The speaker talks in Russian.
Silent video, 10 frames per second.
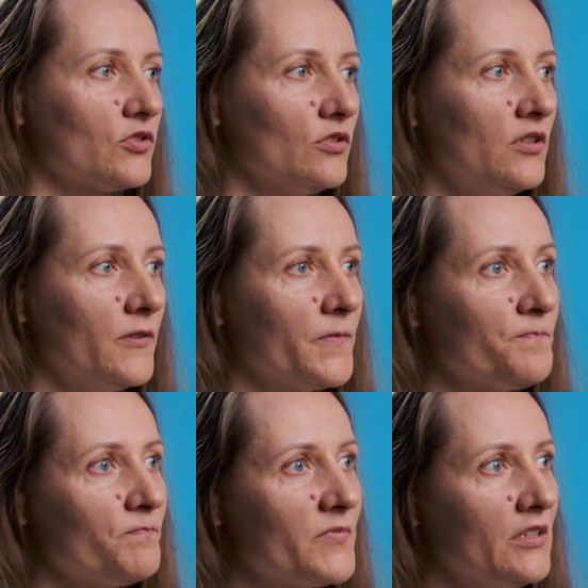
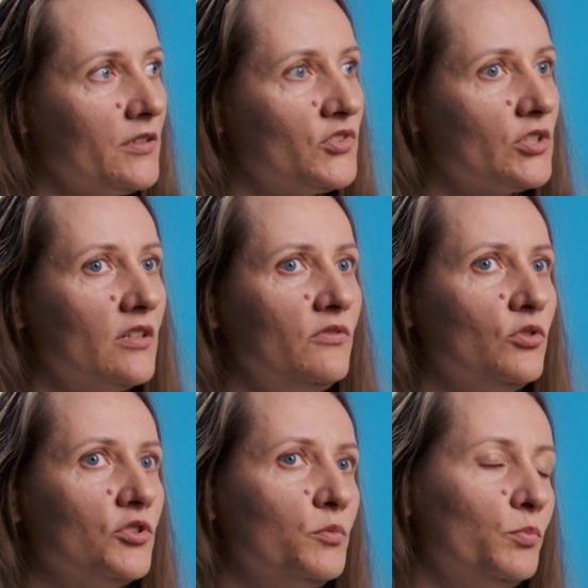Но это все
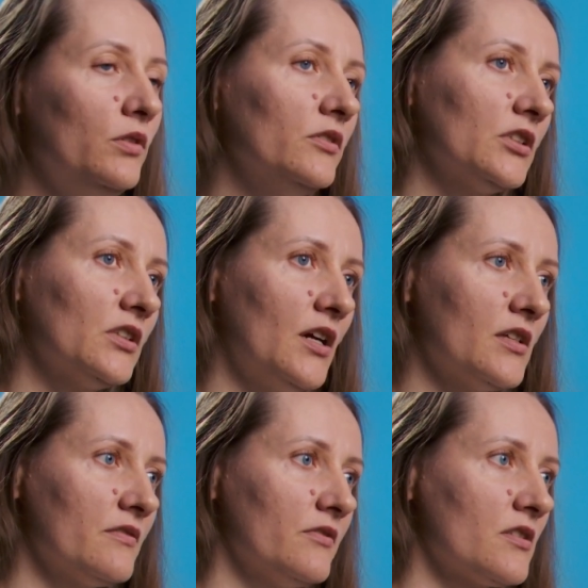равно не повод
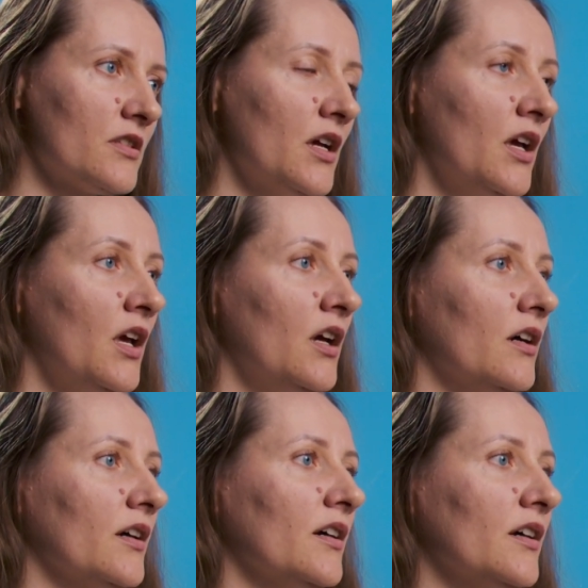отказываться
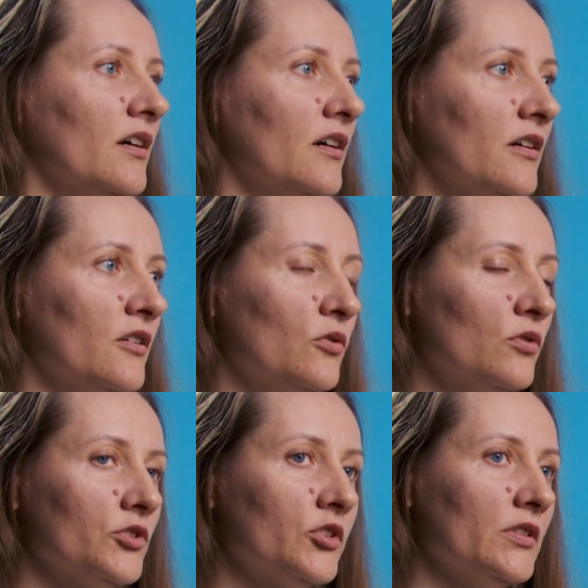а,
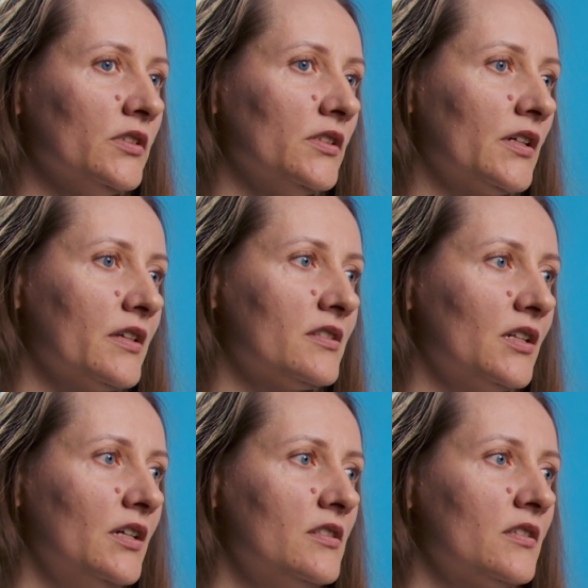от э,
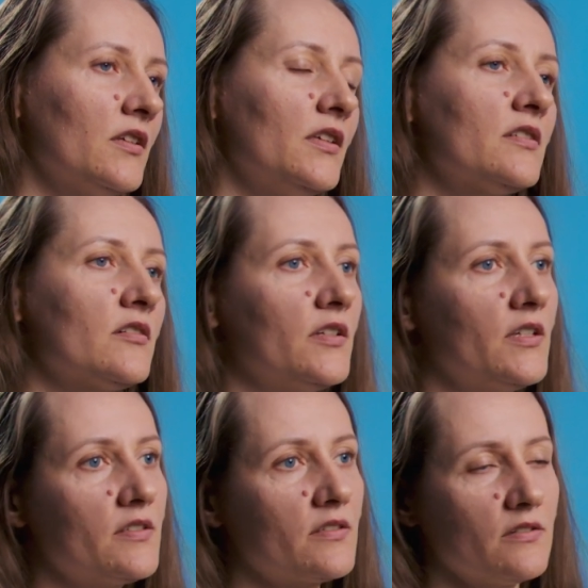кастрации, если
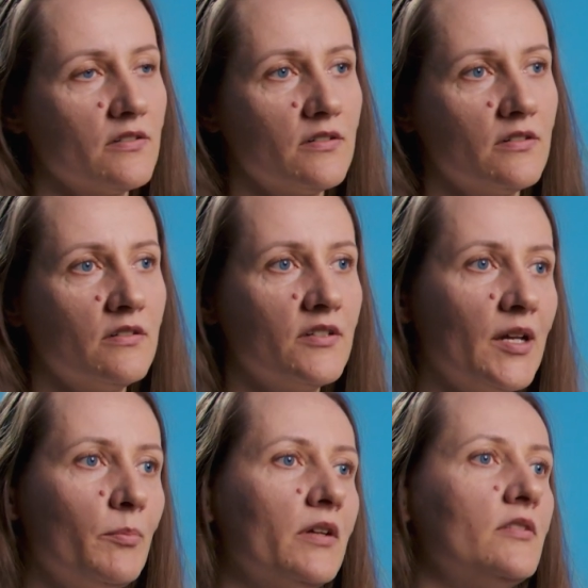есть э,
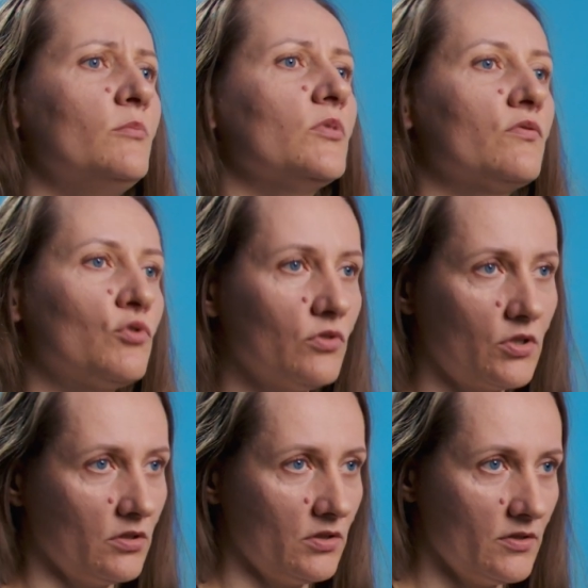необходимость
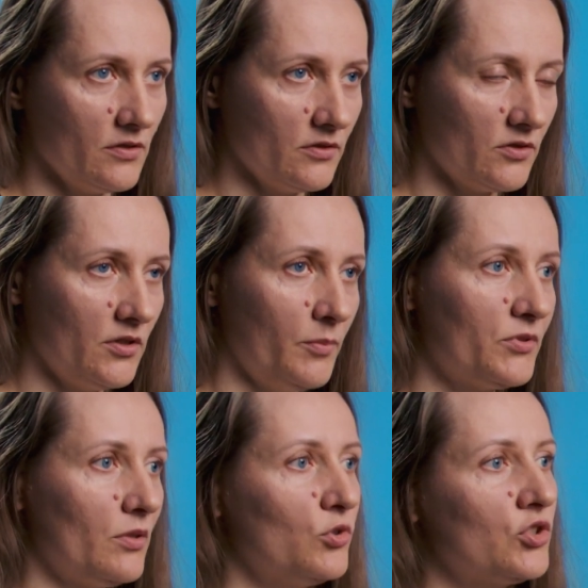все-таки это делать. Да,
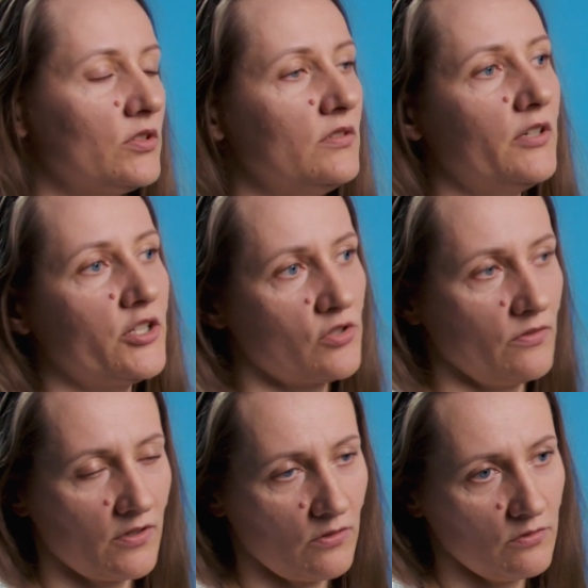потому что
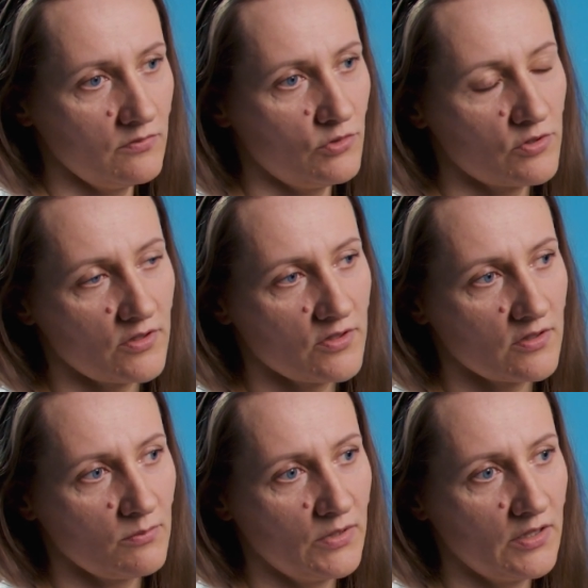неважно, в каком
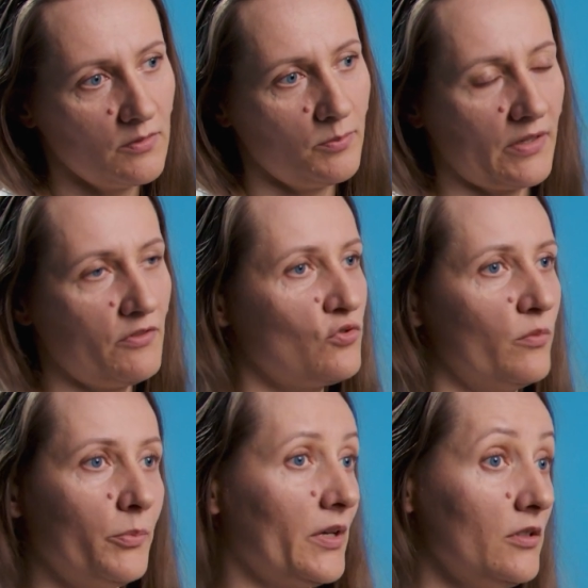возрасте мы
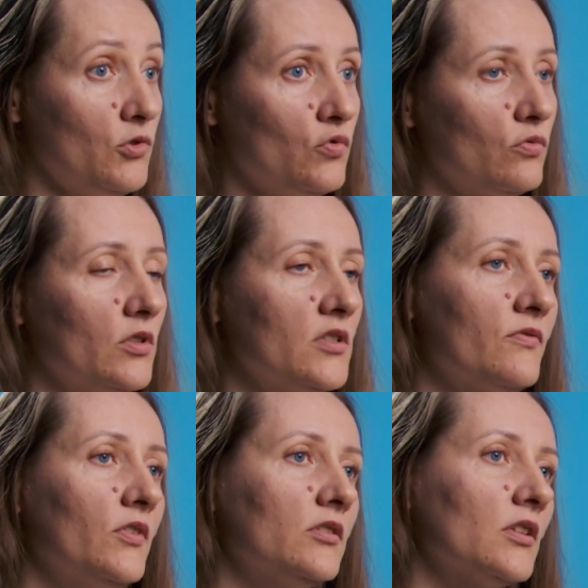проведем операцию, да,
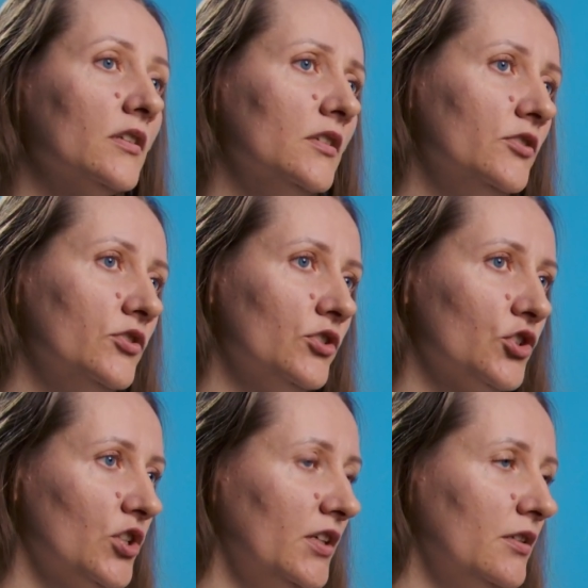сфинктерное
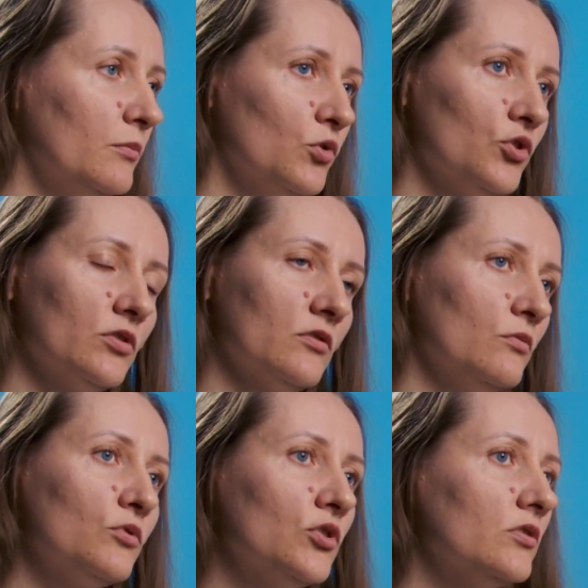недержание может
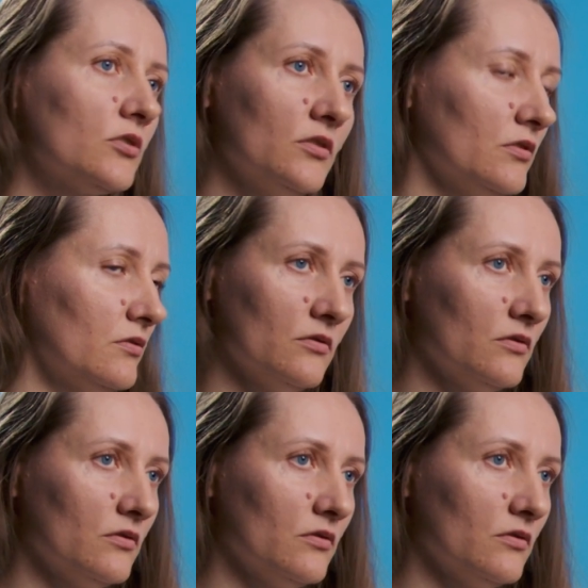случиться